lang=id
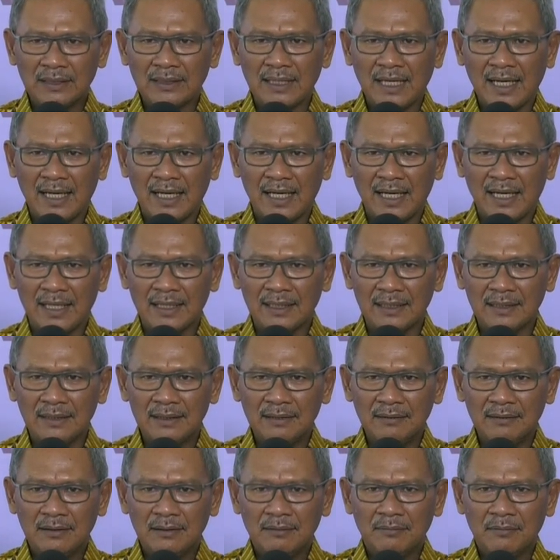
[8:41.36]
Cuci
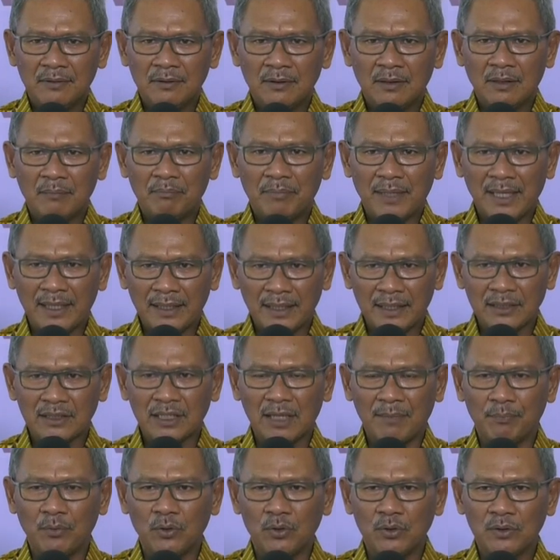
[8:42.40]
tangan
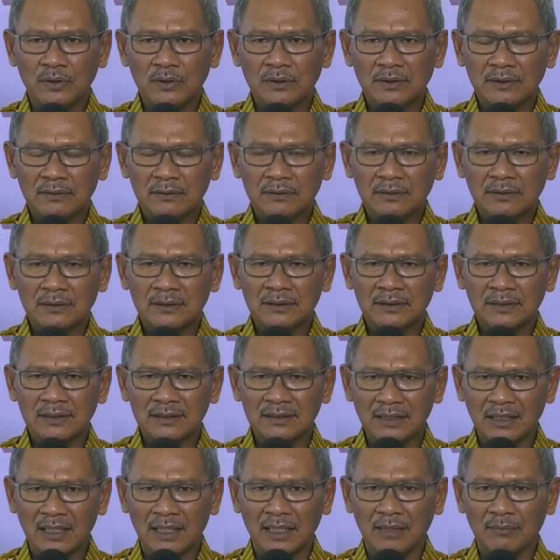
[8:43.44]
pakai sabun
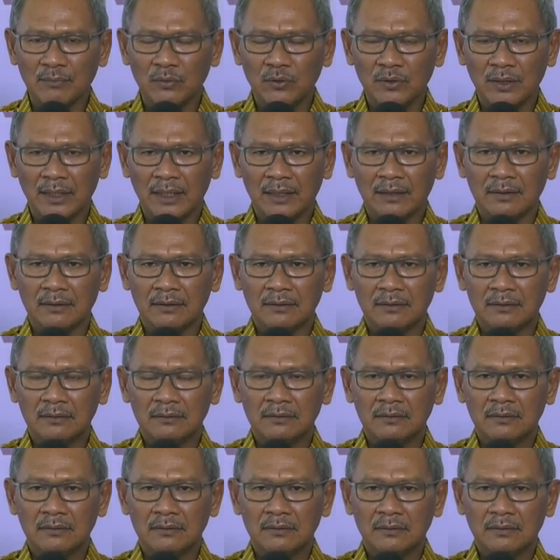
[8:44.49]
sesering mungkin.